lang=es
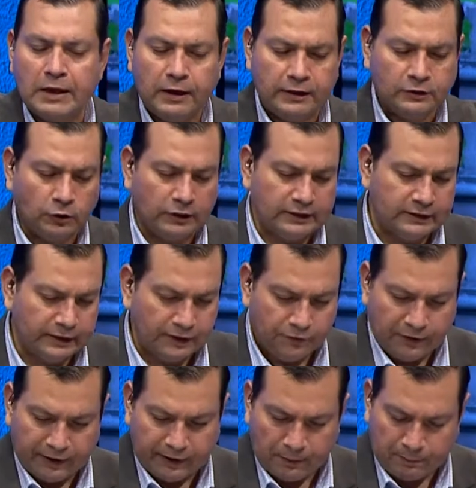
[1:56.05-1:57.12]
¿Esto qué
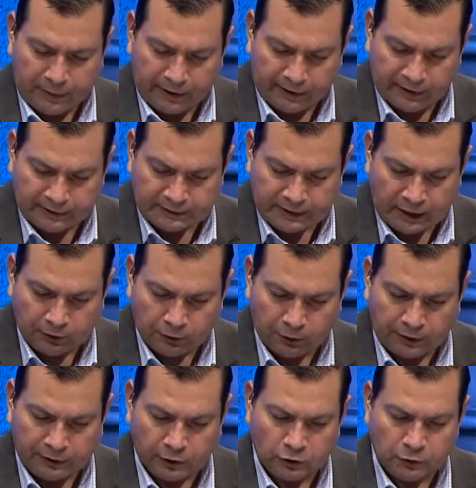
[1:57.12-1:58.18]
significa para el Estado
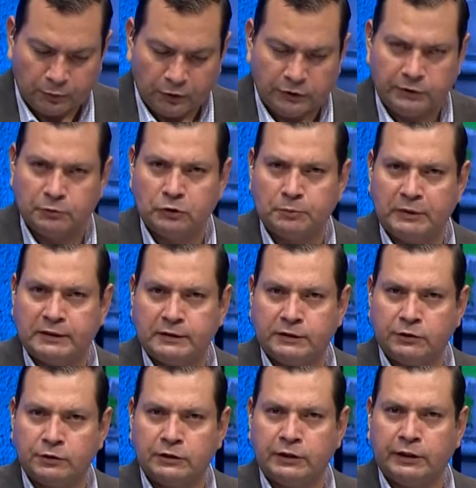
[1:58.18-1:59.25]
durante los próximos meses,
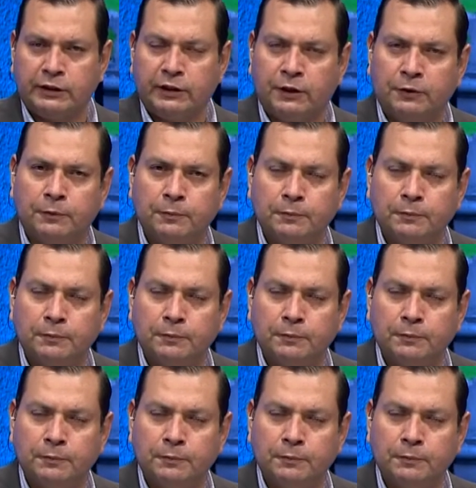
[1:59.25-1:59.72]
señor secretario?